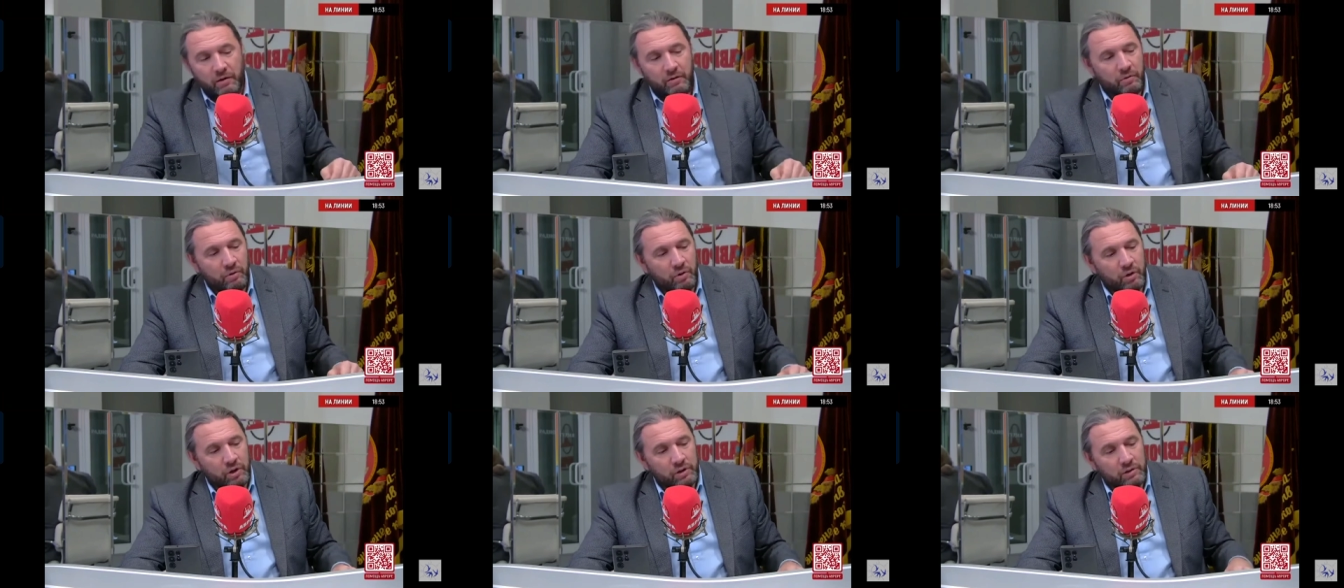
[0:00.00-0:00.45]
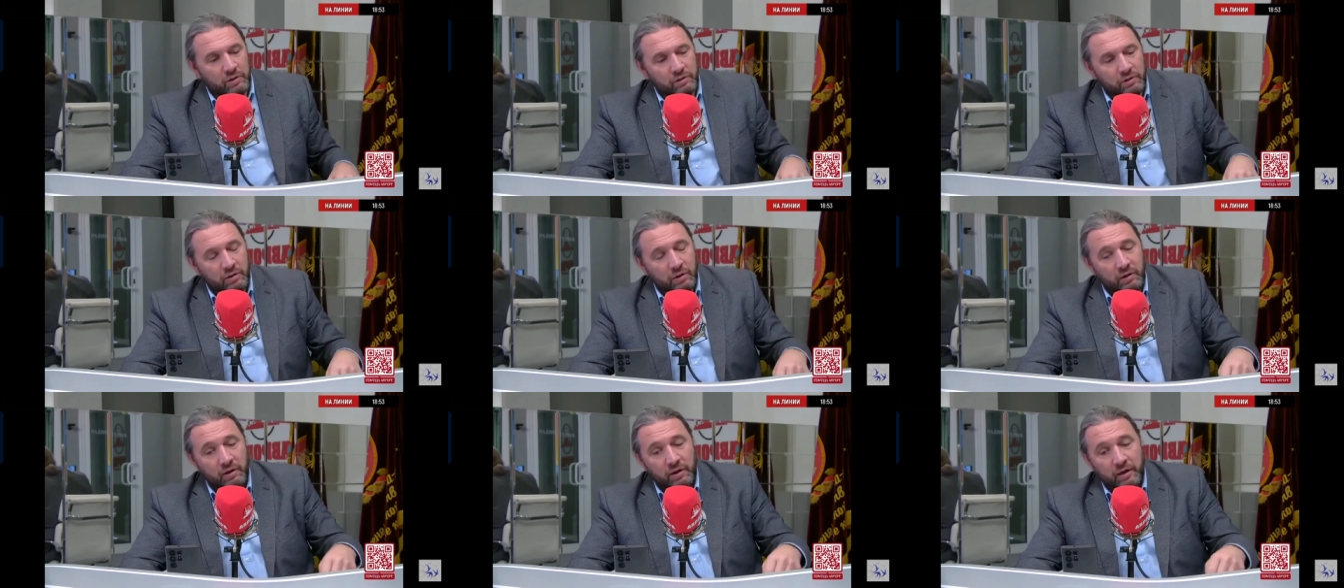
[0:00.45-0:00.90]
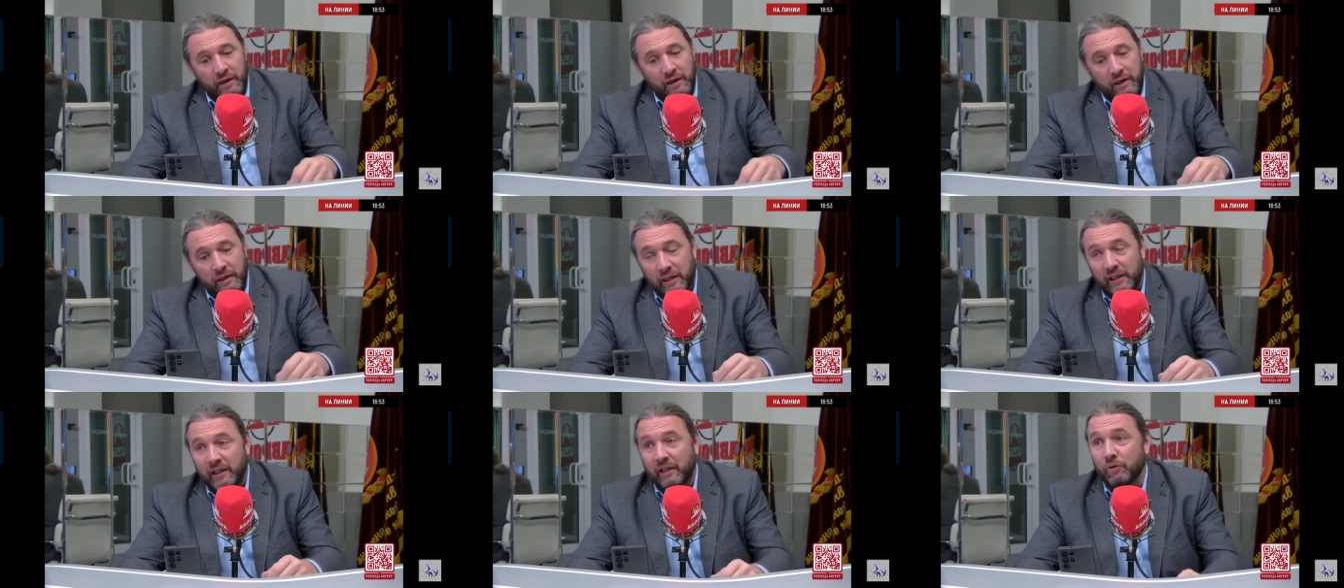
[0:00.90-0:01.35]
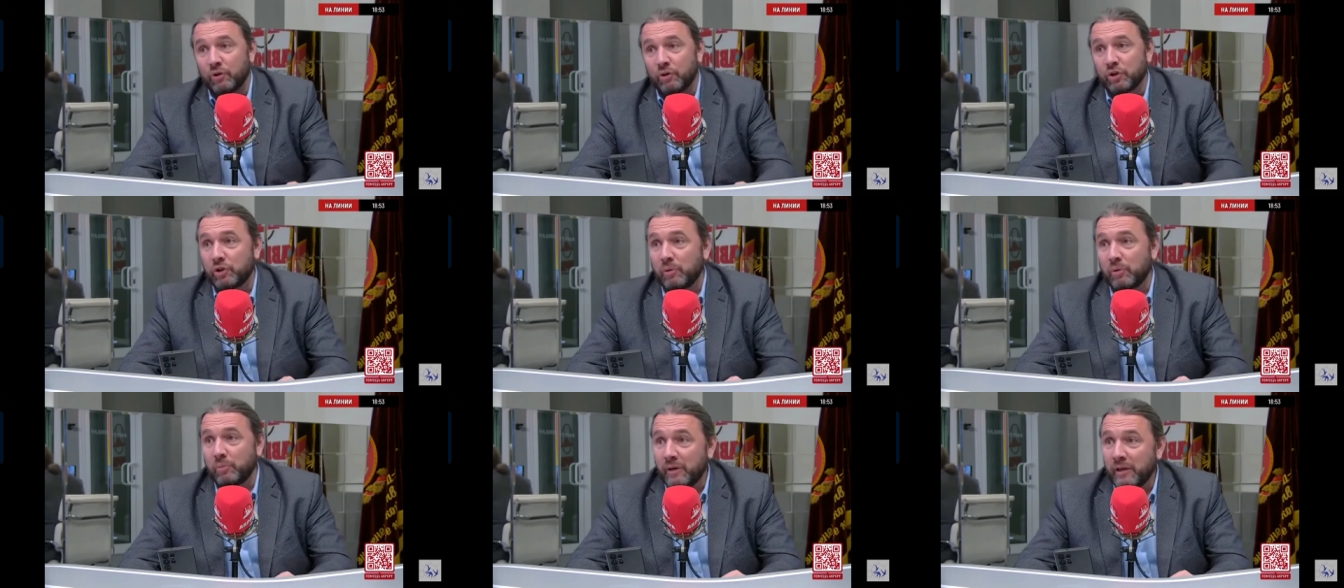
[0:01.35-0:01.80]
вот, а, для того,
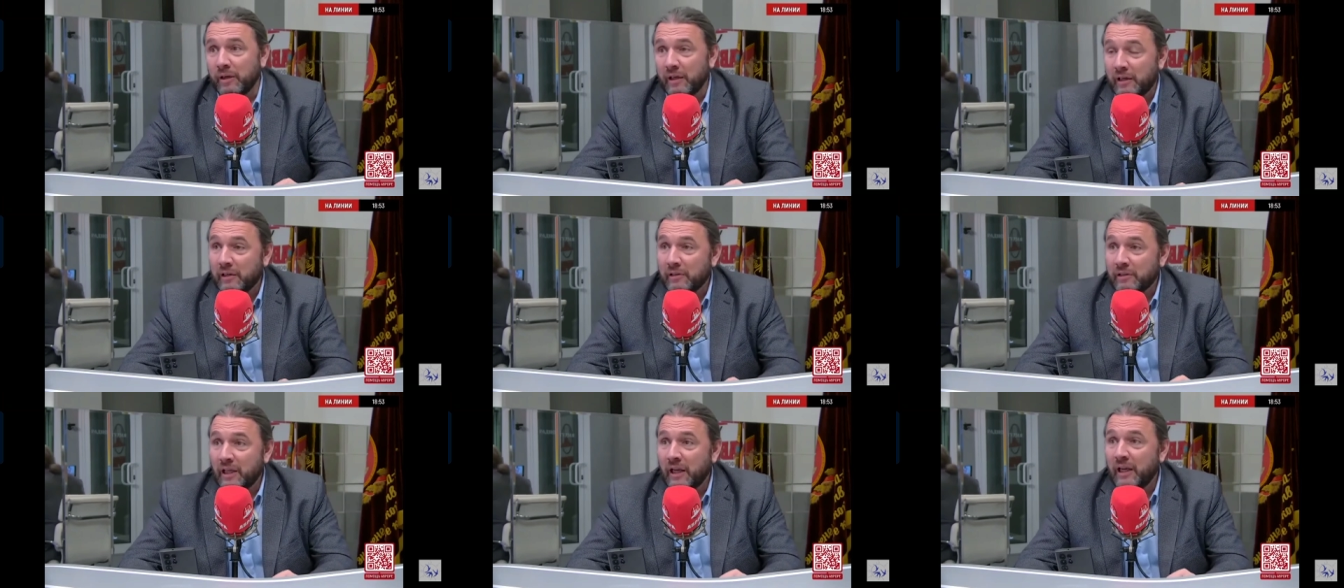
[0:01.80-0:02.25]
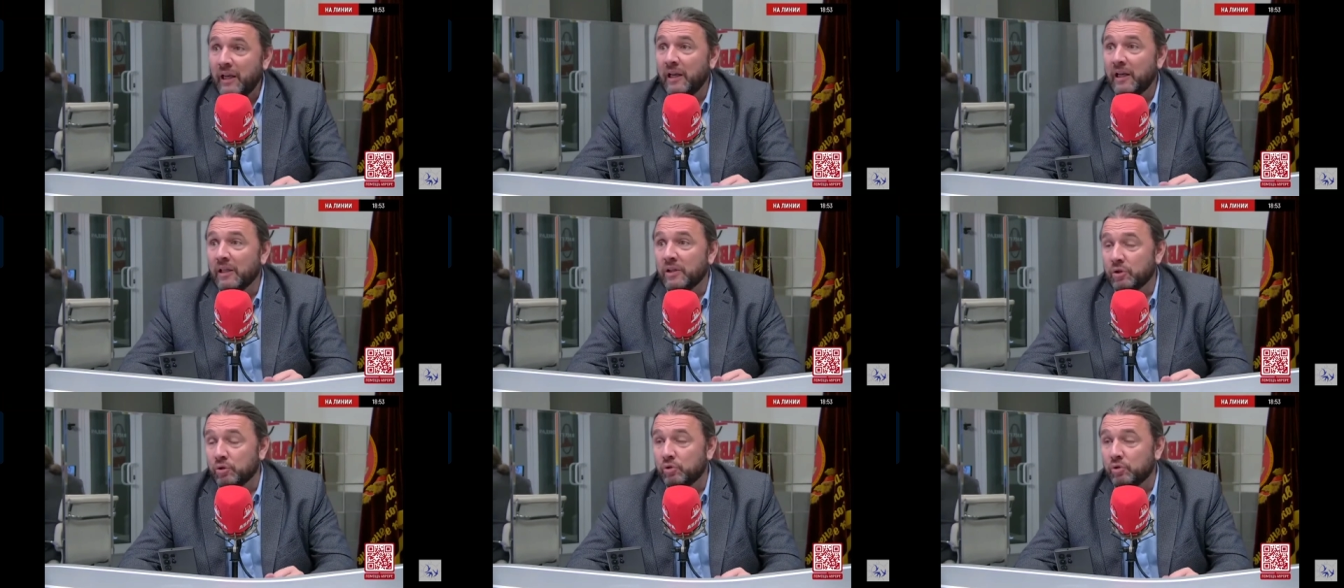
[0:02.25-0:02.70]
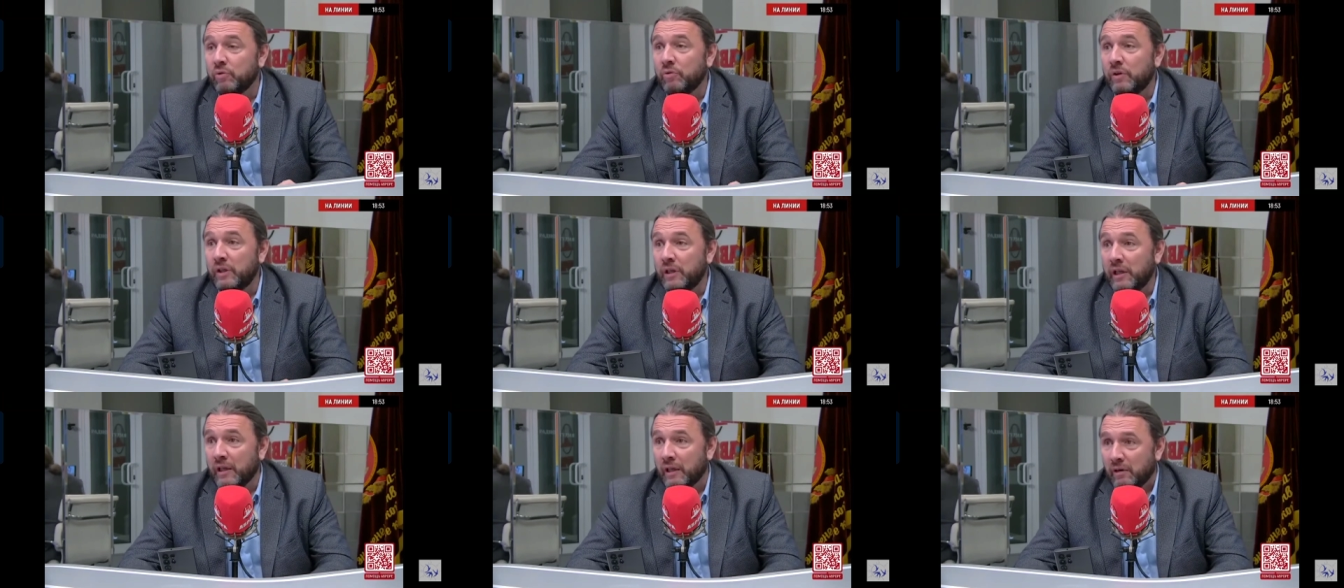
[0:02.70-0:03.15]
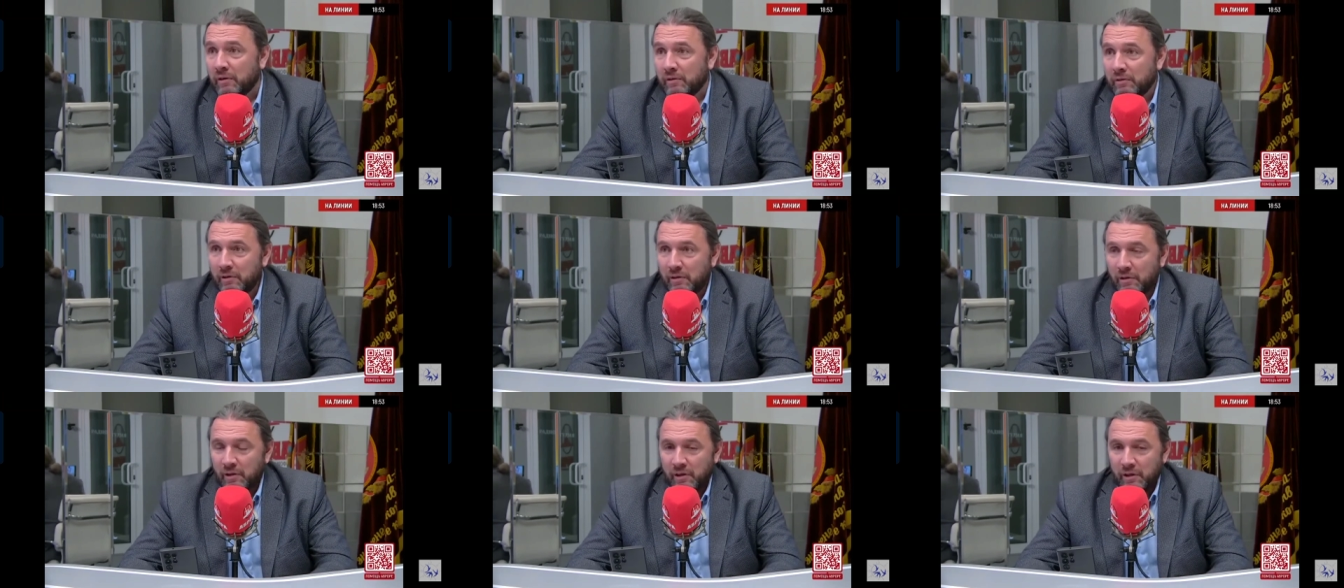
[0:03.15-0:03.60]
чтобы их делили на сувениры.
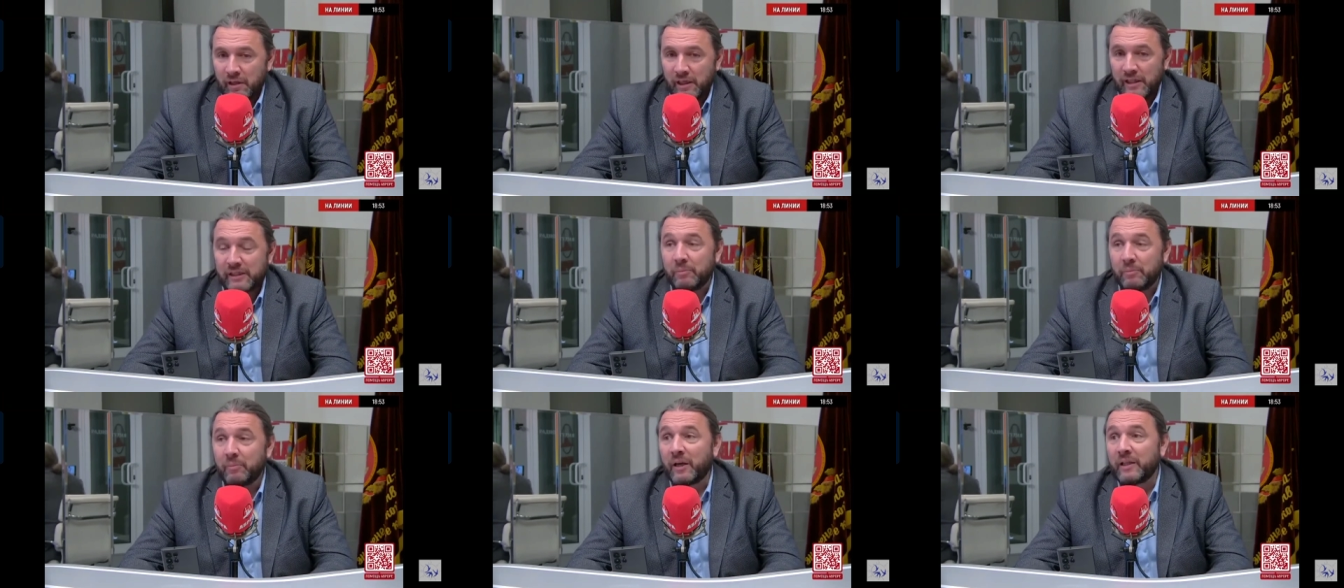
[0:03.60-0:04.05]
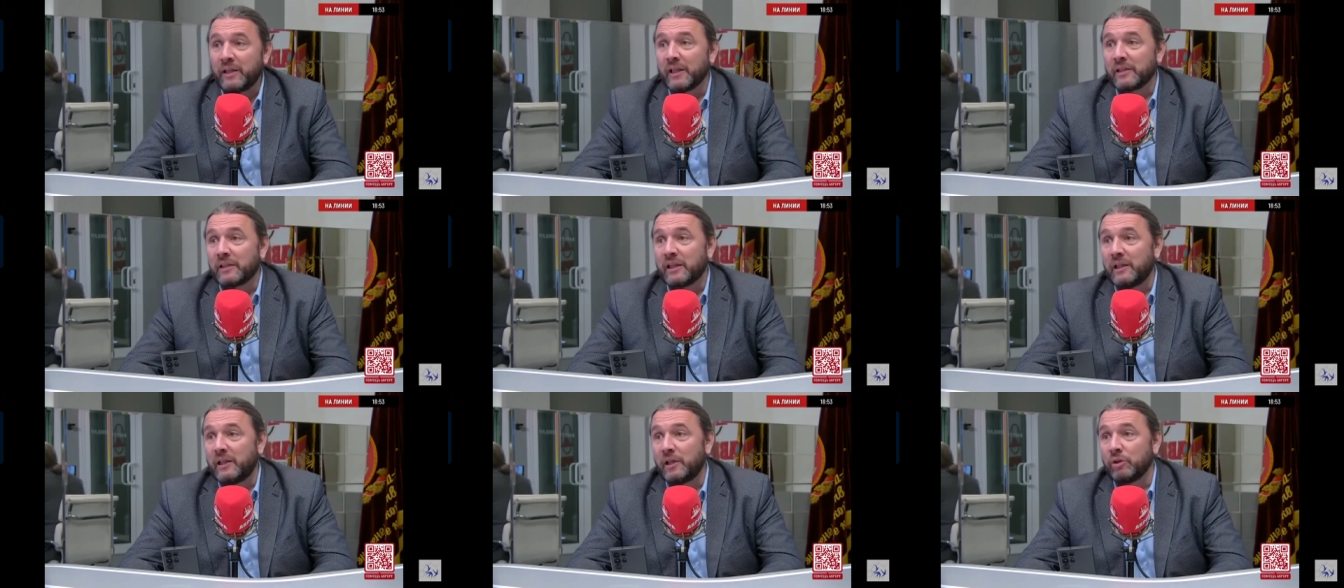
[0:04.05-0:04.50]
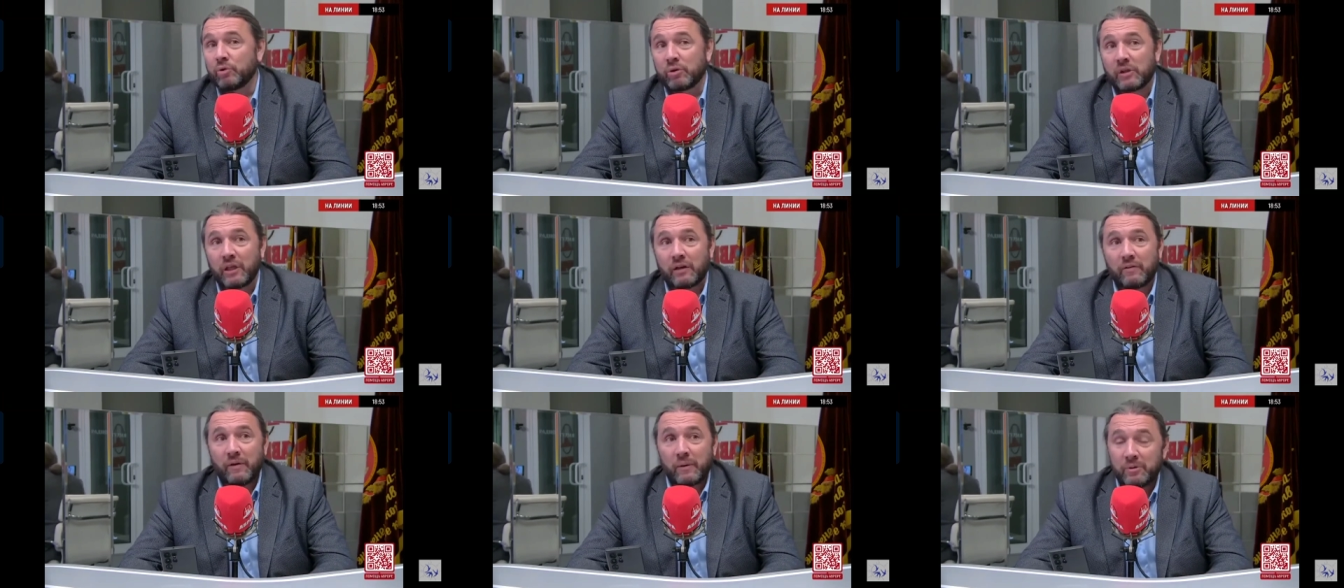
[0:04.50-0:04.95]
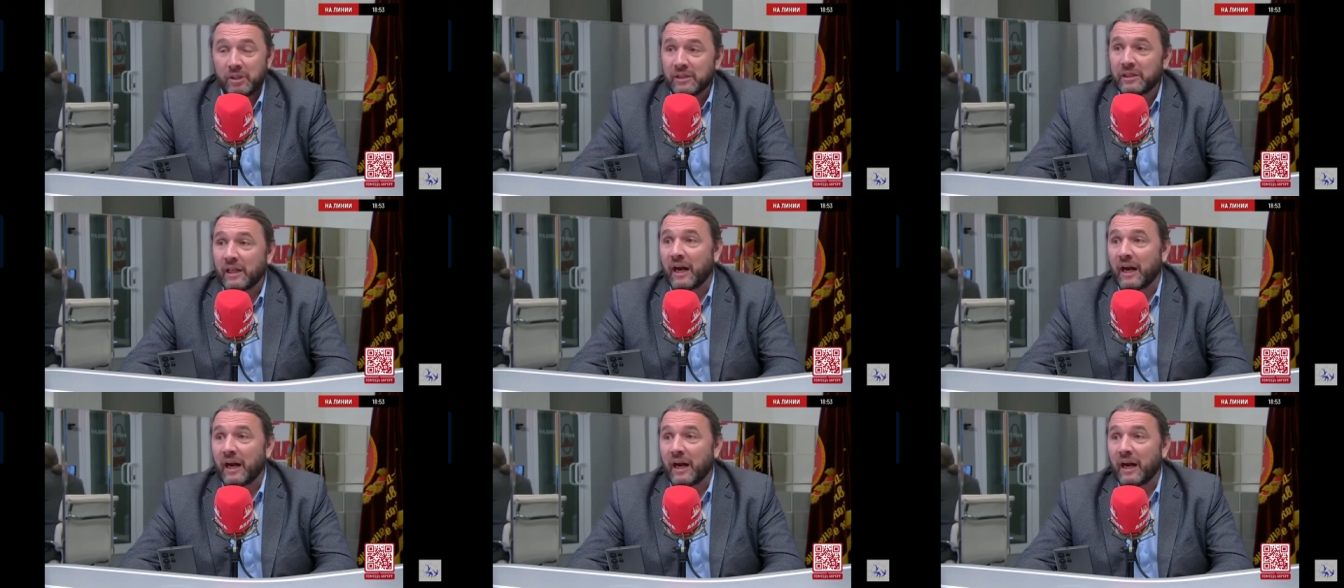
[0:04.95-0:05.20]
Если монеты кинут, так вообще